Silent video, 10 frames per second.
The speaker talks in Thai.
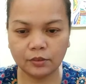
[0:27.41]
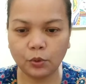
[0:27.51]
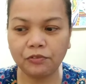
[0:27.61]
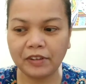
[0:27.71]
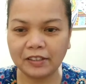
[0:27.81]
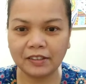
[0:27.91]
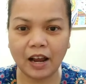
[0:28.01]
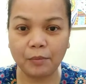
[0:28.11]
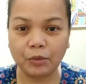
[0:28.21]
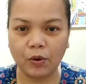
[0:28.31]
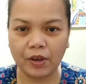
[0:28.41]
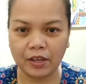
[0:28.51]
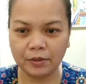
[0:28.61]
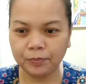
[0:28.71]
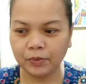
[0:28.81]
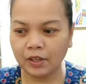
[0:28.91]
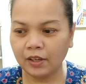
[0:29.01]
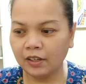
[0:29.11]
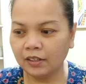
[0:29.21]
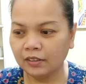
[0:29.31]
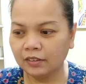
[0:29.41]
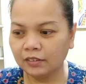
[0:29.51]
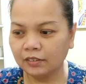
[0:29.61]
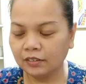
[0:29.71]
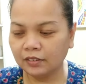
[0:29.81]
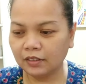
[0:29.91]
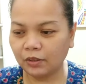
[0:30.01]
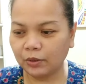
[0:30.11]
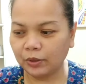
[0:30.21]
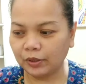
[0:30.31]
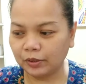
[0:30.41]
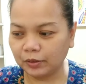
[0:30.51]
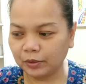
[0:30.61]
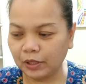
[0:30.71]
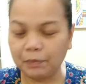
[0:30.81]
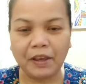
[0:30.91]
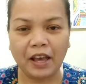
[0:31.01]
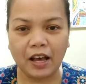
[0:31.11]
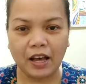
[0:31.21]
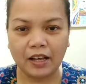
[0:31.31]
ตรงฟันกรามน้อยก็เลยไปหา